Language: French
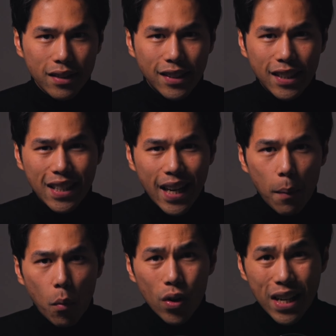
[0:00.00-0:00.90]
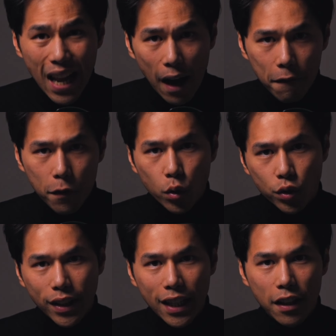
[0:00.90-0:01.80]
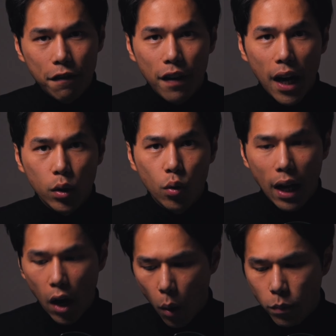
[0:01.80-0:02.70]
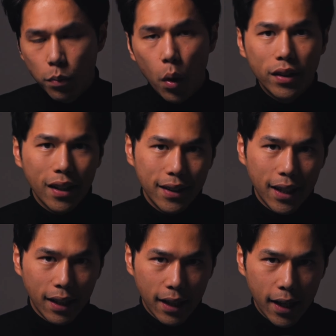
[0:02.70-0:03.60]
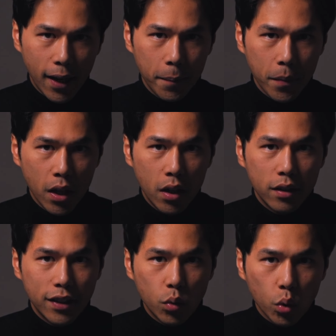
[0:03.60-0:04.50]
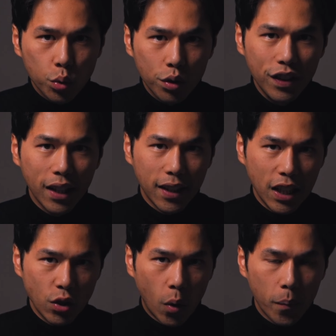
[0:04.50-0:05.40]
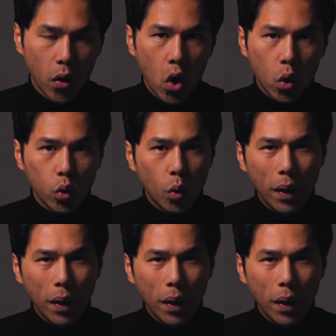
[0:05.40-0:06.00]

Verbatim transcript: c'est clairement la fonctionnalité phare de la HubSpot Tail Air, c'est son suivi intelligent. Quand on